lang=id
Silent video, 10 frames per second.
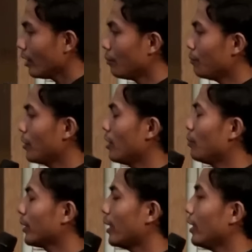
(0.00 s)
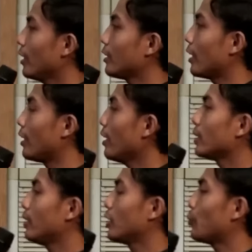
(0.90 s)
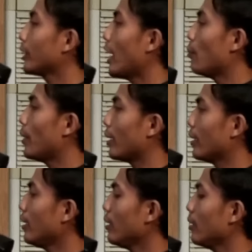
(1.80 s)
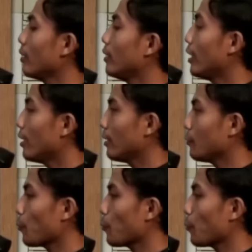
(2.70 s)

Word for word: Uh, pertanyaan saya seperti apakah yang